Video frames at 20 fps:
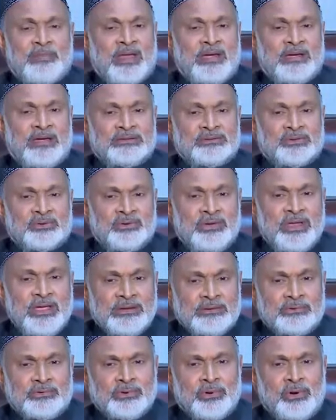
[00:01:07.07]
পানিটা যখন
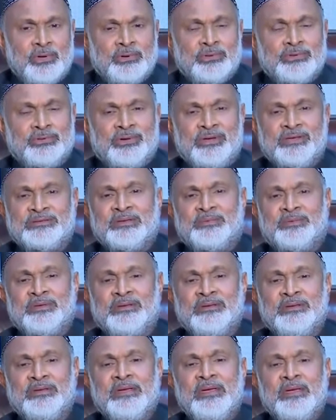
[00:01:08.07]
একটু হলুদ হয়ে যাবে
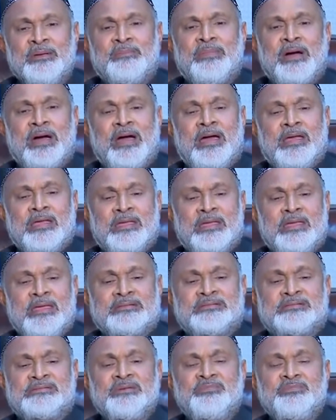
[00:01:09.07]
বা
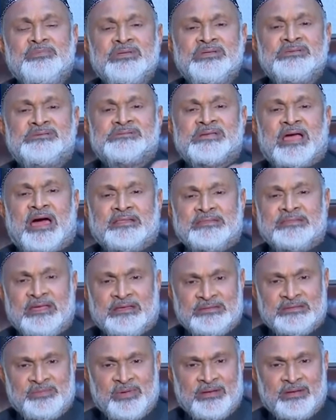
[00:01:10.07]
এক চিমটি চা
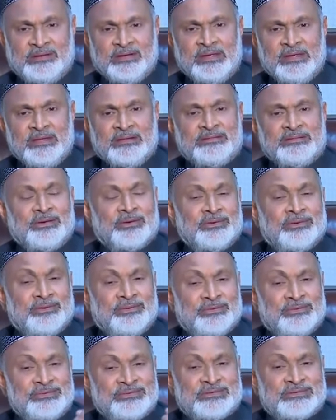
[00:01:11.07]
দিয়ে দিবেন যখন
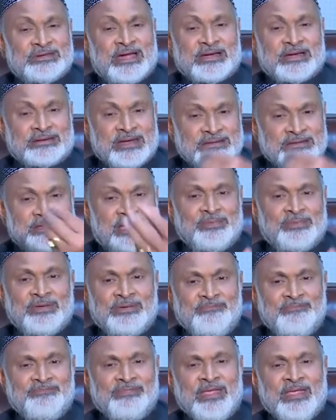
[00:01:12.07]
চাটা যাবে
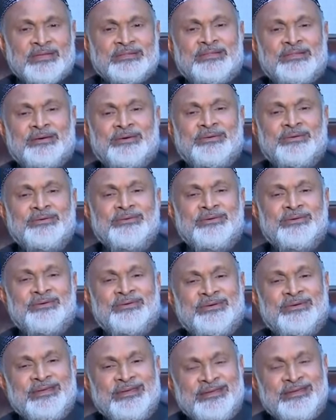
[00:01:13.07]
তখন
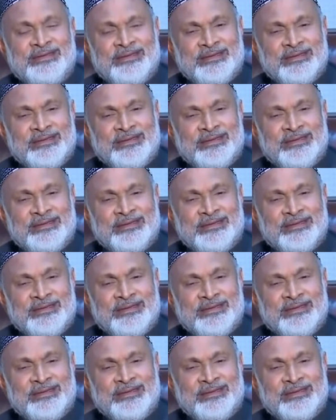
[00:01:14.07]
ওই